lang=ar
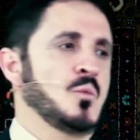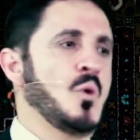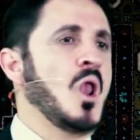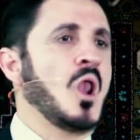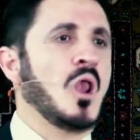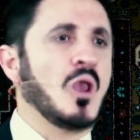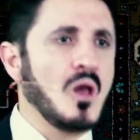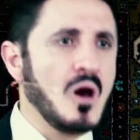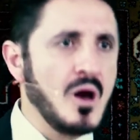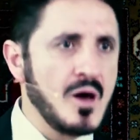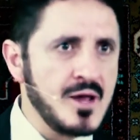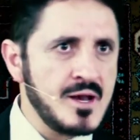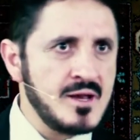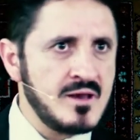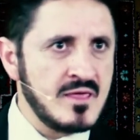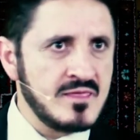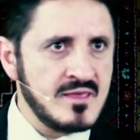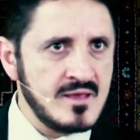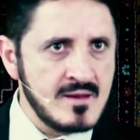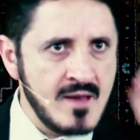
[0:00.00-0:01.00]
والله
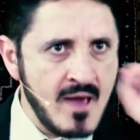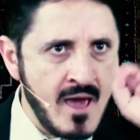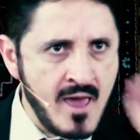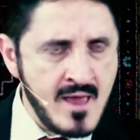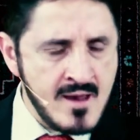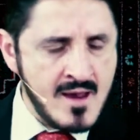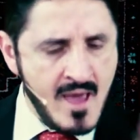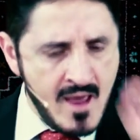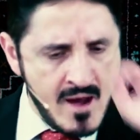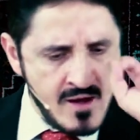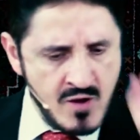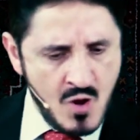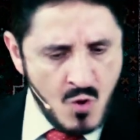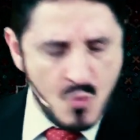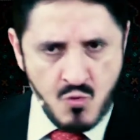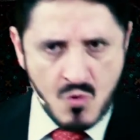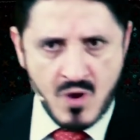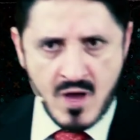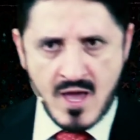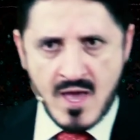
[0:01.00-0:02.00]
الذي لا إله إلا
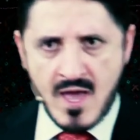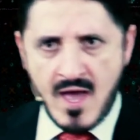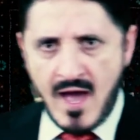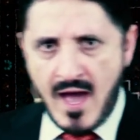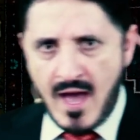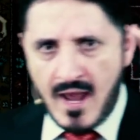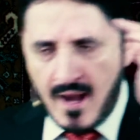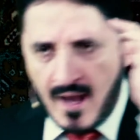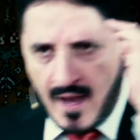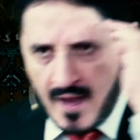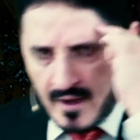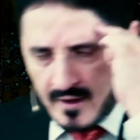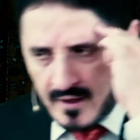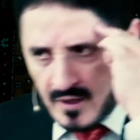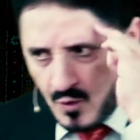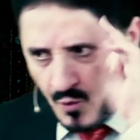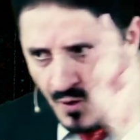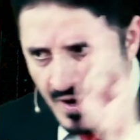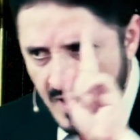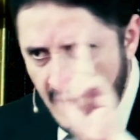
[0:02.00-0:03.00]
هو
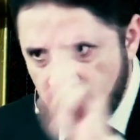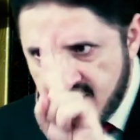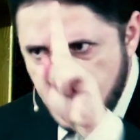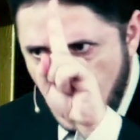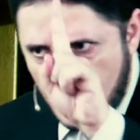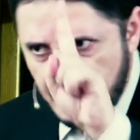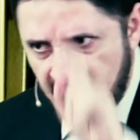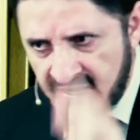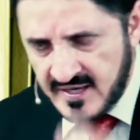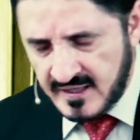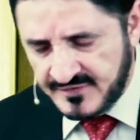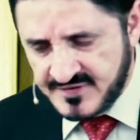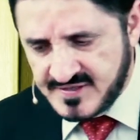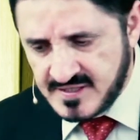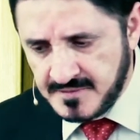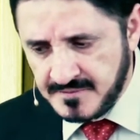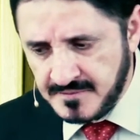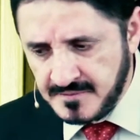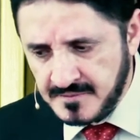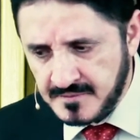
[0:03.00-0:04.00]
العاقل هو الذي يعمل
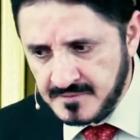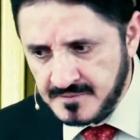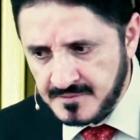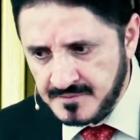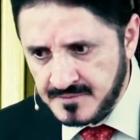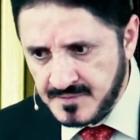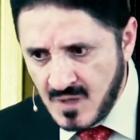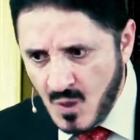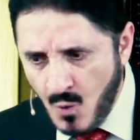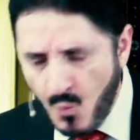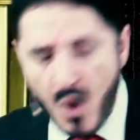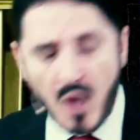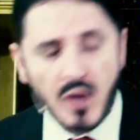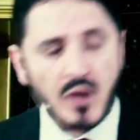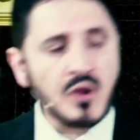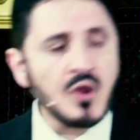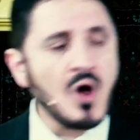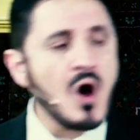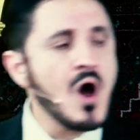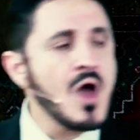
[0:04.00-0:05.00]
لنفسه
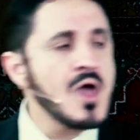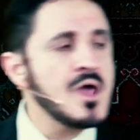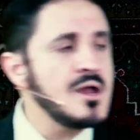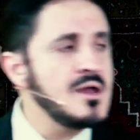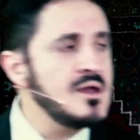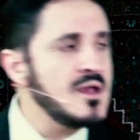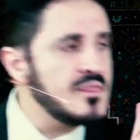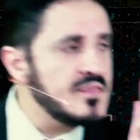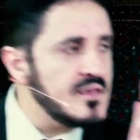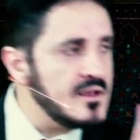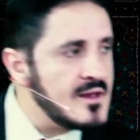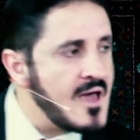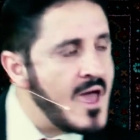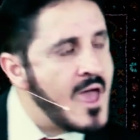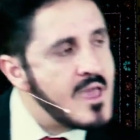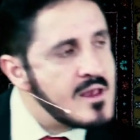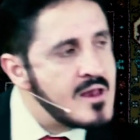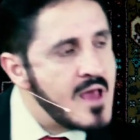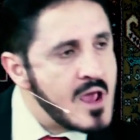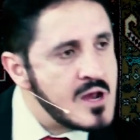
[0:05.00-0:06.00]
والله الذي
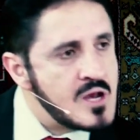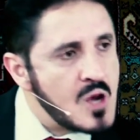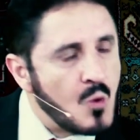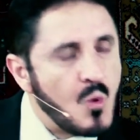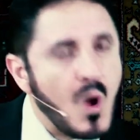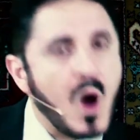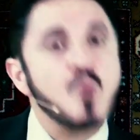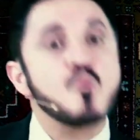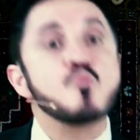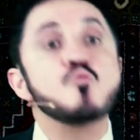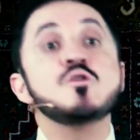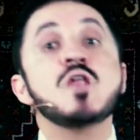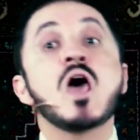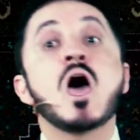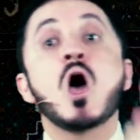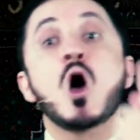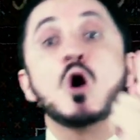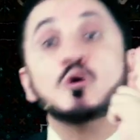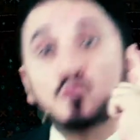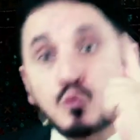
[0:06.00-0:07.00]
لا إله إلا هو
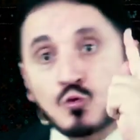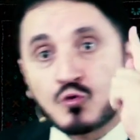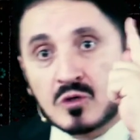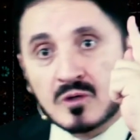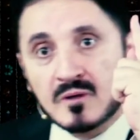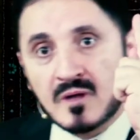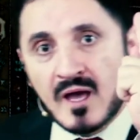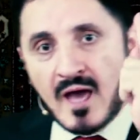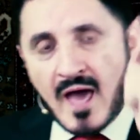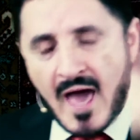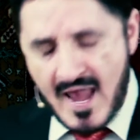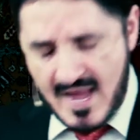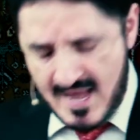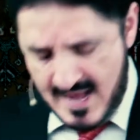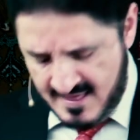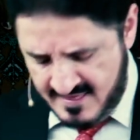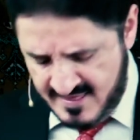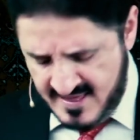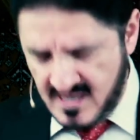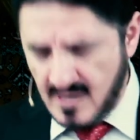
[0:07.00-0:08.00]
أولادك
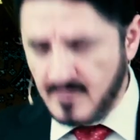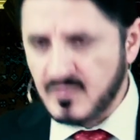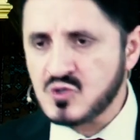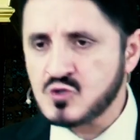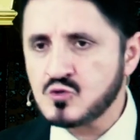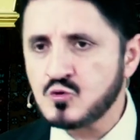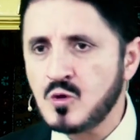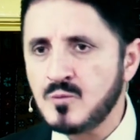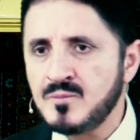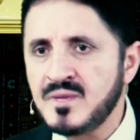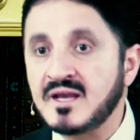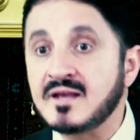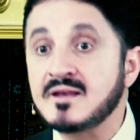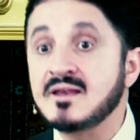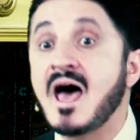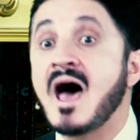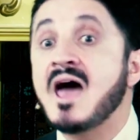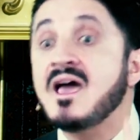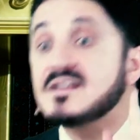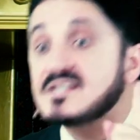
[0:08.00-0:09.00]
الذين من صلبك
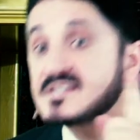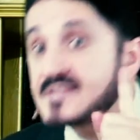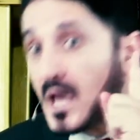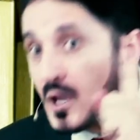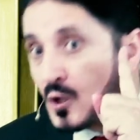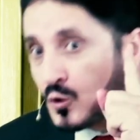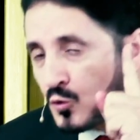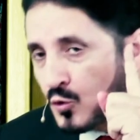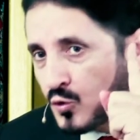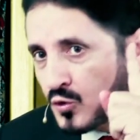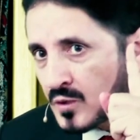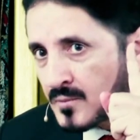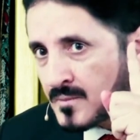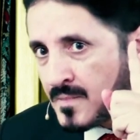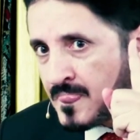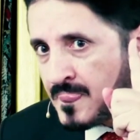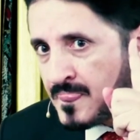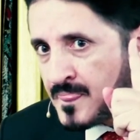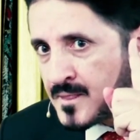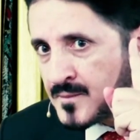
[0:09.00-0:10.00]
لا يستحقون
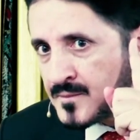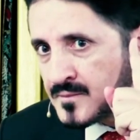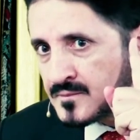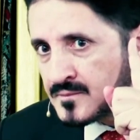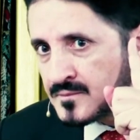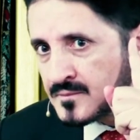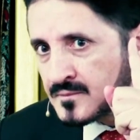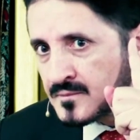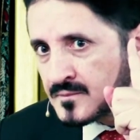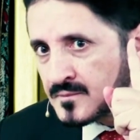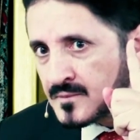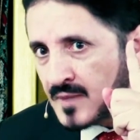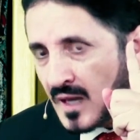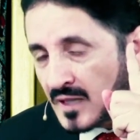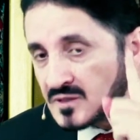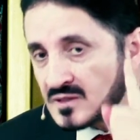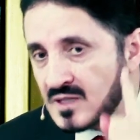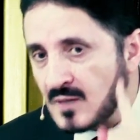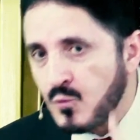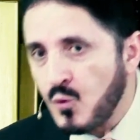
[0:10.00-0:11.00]

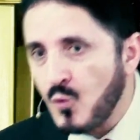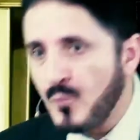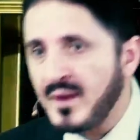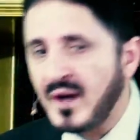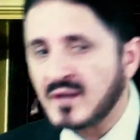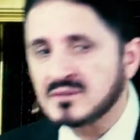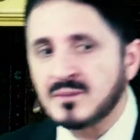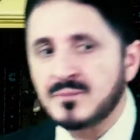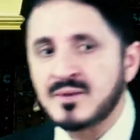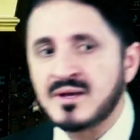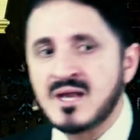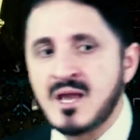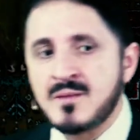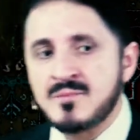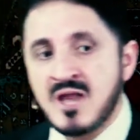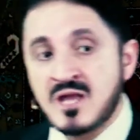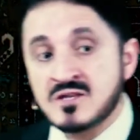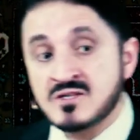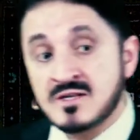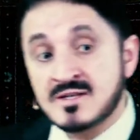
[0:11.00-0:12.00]
أن تبوء بغضب الله
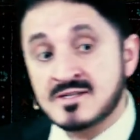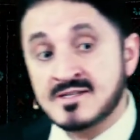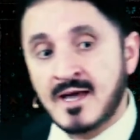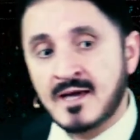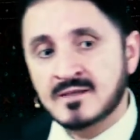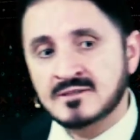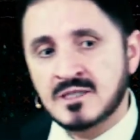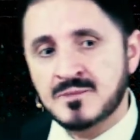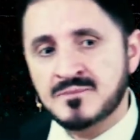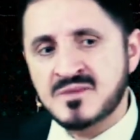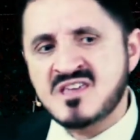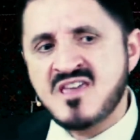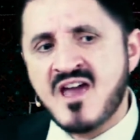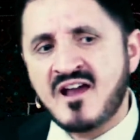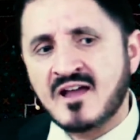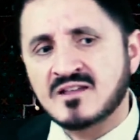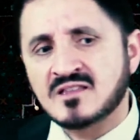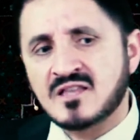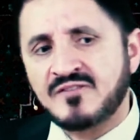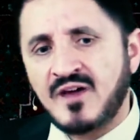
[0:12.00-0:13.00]
من أجل إسعادهم
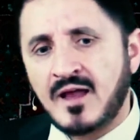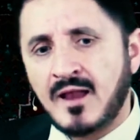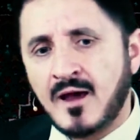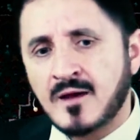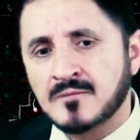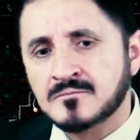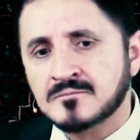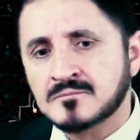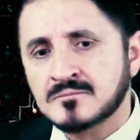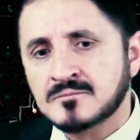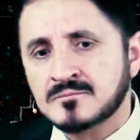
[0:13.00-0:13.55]
إياك أن تفعلها